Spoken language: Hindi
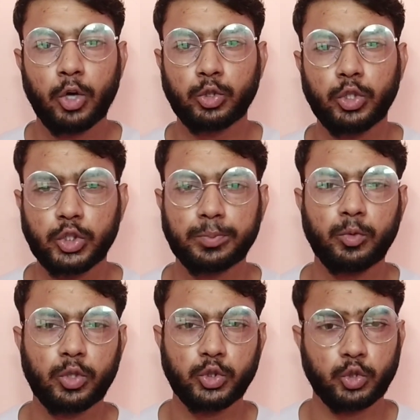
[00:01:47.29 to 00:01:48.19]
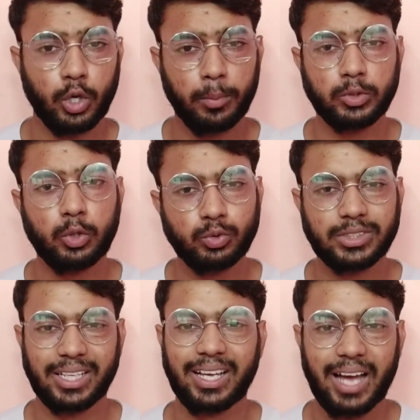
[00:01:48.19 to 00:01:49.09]
तो इस मूवी की स्टोरी मुझे कुछ
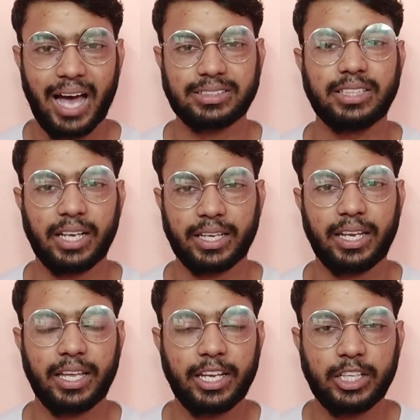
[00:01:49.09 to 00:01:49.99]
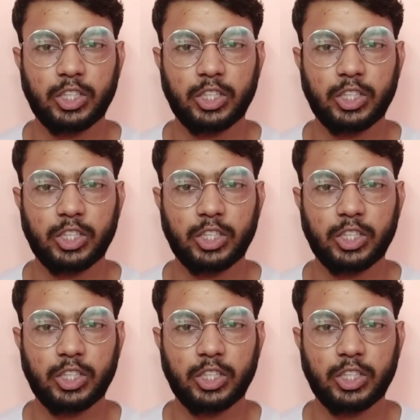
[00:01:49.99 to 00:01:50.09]
ज्यादा खास नहीं लगी लेकिन